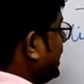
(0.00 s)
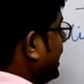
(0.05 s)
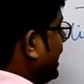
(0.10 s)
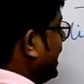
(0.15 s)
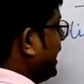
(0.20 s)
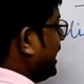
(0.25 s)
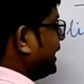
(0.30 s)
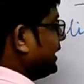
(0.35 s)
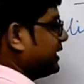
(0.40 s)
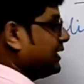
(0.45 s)

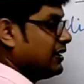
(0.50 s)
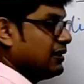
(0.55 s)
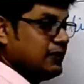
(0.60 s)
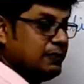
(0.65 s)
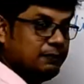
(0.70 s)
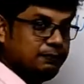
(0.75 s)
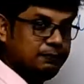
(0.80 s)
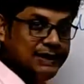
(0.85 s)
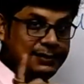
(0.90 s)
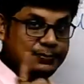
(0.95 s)
করেছি অ্যাট
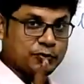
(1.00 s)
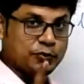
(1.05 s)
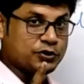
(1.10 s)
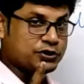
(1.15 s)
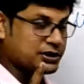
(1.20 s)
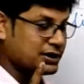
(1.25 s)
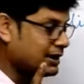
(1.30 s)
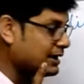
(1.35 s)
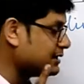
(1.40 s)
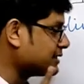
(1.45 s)

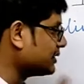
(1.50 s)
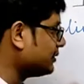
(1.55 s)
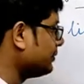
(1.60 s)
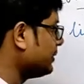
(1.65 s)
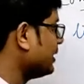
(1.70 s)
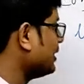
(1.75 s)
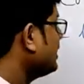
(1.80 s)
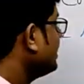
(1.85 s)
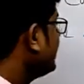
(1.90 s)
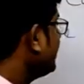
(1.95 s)
প্রিপোজিশন
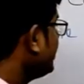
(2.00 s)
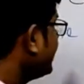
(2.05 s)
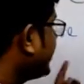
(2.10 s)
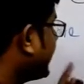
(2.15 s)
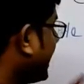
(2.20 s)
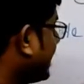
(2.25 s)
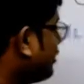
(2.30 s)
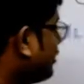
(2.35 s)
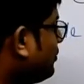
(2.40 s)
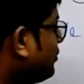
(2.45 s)
হিসাবে
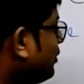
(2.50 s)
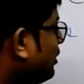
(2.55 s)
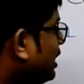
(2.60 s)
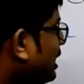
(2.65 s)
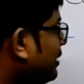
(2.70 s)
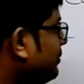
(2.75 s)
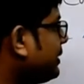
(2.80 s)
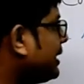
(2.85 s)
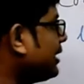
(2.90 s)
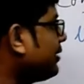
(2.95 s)
কেন
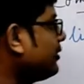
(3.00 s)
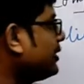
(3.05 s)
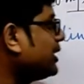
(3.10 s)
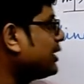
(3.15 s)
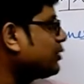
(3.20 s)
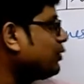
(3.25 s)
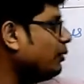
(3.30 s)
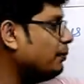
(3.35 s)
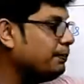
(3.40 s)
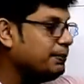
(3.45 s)
বললাম
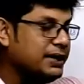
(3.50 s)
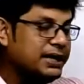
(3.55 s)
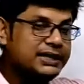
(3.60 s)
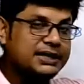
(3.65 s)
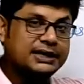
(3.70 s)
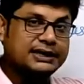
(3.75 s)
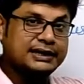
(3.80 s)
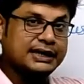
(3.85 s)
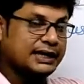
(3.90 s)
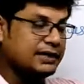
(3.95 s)
কেন এটা
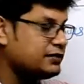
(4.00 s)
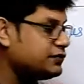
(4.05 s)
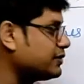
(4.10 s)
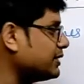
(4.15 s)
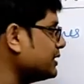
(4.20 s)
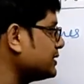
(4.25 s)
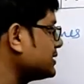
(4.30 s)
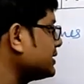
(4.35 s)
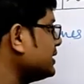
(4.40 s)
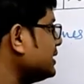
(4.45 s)
কমপ্লিট একটা
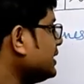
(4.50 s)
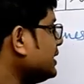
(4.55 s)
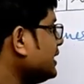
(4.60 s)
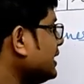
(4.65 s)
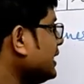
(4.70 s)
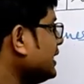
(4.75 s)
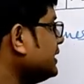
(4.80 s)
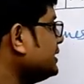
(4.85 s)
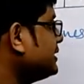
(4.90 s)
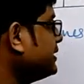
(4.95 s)
অ্যাড্রেস
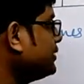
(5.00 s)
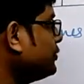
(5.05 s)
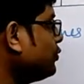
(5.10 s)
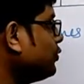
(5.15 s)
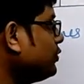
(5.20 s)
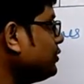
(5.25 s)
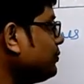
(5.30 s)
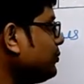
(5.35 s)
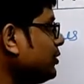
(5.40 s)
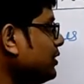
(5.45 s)

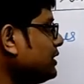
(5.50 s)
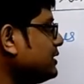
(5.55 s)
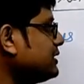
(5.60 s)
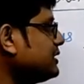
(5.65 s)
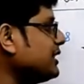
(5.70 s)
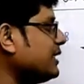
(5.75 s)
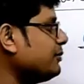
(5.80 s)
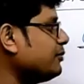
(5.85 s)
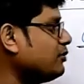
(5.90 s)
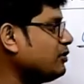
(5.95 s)
এটি রোড
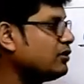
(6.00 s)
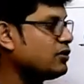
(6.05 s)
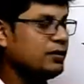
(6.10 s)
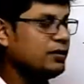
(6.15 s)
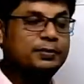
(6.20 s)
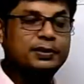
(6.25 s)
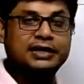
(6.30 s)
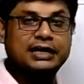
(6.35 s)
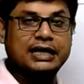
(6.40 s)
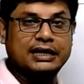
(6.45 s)
বলেছি
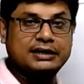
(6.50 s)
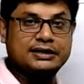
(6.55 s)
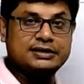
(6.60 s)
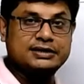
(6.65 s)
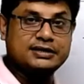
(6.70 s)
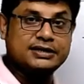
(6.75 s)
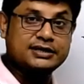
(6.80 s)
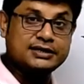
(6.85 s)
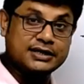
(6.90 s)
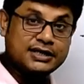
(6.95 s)
এবং কমপ্লিট
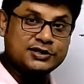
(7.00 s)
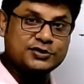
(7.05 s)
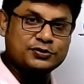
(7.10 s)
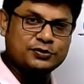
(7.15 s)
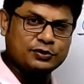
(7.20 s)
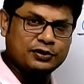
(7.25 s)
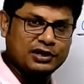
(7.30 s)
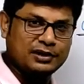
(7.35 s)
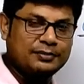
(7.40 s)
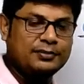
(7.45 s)
অ্যাড্রেসটি
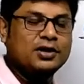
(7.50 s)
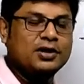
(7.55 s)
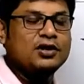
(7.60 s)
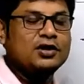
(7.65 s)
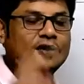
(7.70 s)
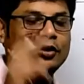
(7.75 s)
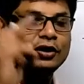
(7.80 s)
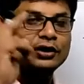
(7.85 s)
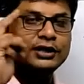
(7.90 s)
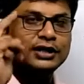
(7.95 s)
শেষ
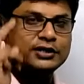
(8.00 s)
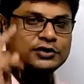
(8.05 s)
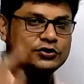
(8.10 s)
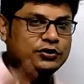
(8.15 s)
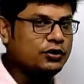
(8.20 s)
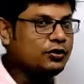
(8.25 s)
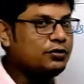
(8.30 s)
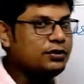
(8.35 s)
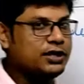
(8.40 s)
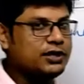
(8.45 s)
করলাম
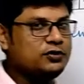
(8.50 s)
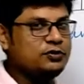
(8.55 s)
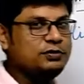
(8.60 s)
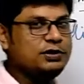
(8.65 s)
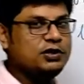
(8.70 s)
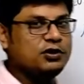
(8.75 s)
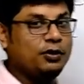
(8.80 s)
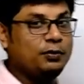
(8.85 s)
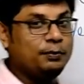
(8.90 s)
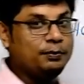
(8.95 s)
অর্থাৎ
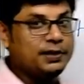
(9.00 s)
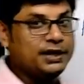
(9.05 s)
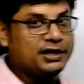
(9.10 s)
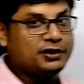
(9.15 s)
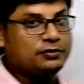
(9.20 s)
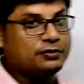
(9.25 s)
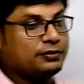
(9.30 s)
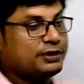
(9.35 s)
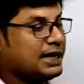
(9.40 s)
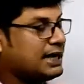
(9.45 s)
যখনই তুমি
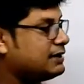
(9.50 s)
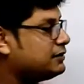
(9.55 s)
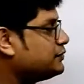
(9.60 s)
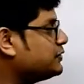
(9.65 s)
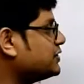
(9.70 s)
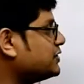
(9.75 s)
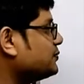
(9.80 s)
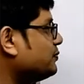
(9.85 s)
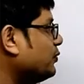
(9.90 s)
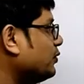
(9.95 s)
কমপ্লিট কোনো
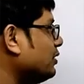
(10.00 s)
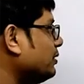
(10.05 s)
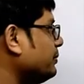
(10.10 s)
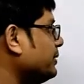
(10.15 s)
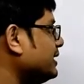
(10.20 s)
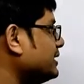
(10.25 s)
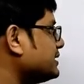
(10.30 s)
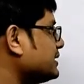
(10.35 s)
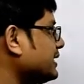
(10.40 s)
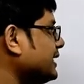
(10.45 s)
অ্যাড্রেস
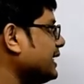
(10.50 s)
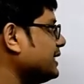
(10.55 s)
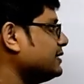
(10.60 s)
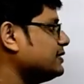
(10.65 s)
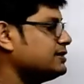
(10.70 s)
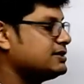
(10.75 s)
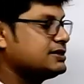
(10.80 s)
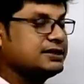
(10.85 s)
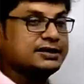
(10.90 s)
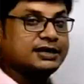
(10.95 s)
বলবে
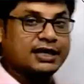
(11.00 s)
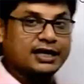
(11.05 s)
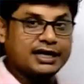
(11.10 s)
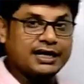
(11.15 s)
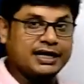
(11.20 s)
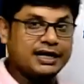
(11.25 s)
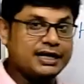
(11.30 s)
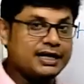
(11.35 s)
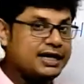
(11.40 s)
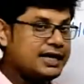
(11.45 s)
সেই অ্যাড্রেসে
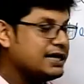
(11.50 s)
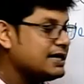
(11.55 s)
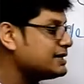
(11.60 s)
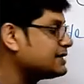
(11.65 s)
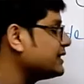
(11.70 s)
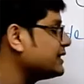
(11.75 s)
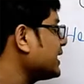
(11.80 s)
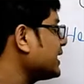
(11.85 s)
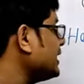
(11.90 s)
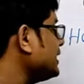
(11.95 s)
থাকে
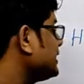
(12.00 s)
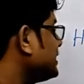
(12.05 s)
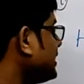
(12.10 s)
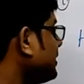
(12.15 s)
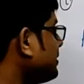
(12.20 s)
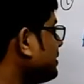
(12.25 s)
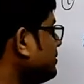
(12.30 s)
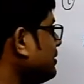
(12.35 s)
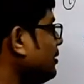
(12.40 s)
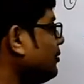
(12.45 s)

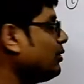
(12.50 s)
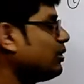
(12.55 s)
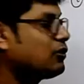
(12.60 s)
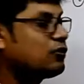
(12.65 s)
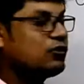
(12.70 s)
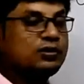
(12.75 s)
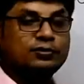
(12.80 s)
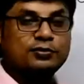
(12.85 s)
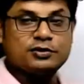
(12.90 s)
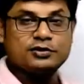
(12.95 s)
সেক্ষেত্রে আমরা
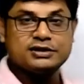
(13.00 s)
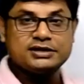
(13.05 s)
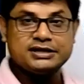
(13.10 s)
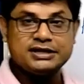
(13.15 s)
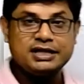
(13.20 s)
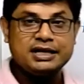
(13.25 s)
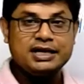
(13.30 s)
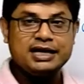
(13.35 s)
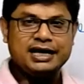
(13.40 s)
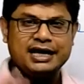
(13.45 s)
ব্যবহার করব
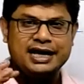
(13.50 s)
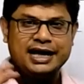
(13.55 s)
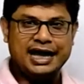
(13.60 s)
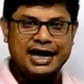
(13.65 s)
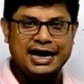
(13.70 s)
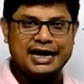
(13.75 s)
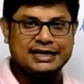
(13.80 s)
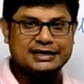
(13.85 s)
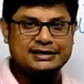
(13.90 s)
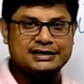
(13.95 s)
হচ্ছে
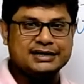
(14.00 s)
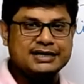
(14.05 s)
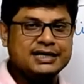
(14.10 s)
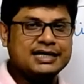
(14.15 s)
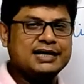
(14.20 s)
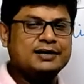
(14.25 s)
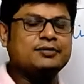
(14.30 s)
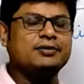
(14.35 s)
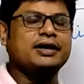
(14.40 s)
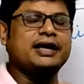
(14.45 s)
অ্যাট
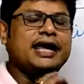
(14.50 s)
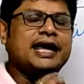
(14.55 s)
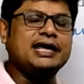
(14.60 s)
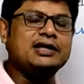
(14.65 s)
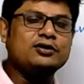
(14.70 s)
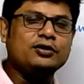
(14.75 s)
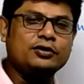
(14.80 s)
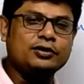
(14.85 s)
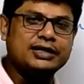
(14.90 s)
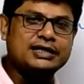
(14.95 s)
এবং
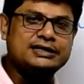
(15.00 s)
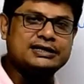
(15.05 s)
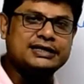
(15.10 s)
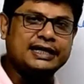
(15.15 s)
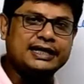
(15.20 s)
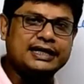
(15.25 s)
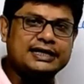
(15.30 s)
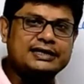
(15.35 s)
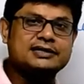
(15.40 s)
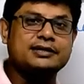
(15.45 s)
এই
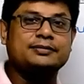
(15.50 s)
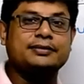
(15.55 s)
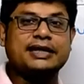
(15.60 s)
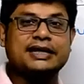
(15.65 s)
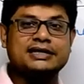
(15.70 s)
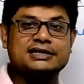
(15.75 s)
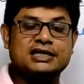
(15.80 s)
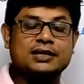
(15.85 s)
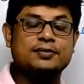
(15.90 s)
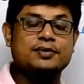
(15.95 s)
ধরনের সেন্টেন্স
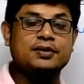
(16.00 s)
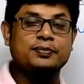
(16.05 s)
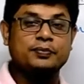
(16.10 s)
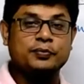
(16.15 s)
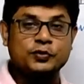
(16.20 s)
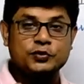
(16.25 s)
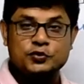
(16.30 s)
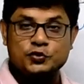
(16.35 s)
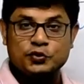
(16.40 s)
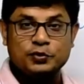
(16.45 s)
আমরা
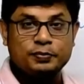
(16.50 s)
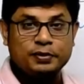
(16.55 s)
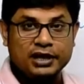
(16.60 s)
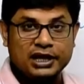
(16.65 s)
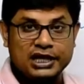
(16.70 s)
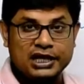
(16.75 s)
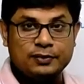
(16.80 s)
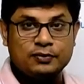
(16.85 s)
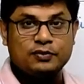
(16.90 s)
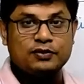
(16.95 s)
এক্সামে
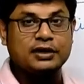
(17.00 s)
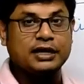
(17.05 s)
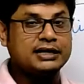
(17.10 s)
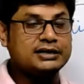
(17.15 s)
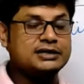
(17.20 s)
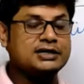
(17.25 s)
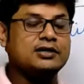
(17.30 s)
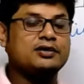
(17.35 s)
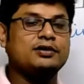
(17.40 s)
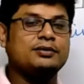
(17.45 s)
প্রচুর পাই
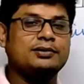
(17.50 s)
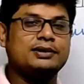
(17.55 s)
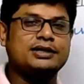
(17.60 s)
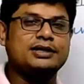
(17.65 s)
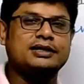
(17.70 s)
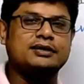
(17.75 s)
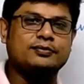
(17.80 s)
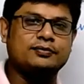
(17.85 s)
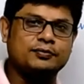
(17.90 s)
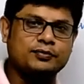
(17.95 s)
এবং
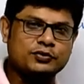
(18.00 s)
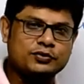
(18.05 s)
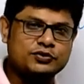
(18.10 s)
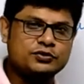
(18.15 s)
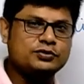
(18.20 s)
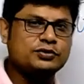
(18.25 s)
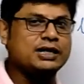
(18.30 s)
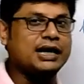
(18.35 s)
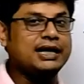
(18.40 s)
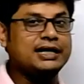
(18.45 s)
এছাড়াও আমাদের
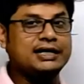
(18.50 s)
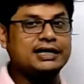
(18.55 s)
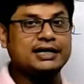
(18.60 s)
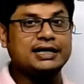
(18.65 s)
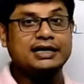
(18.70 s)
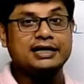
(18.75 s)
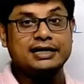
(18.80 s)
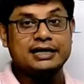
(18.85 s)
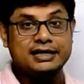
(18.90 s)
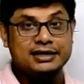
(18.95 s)
প্রচুর
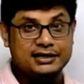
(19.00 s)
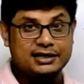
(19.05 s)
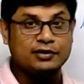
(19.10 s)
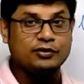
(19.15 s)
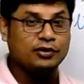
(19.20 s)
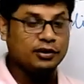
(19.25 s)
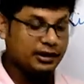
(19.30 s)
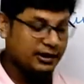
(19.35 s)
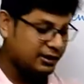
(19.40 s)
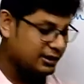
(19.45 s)
রাইটিংয়ে
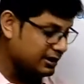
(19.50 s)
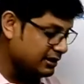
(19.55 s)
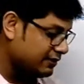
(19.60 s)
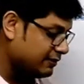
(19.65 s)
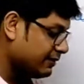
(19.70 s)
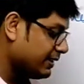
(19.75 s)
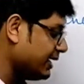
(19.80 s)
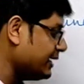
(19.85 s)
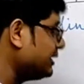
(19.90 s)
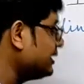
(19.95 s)
লিখতেও হয়
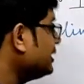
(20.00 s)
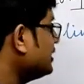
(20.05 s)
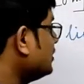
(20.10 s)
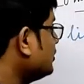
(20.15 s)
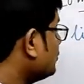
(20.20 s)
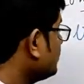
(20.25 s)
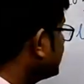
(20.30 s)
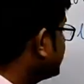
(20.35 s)
রাইট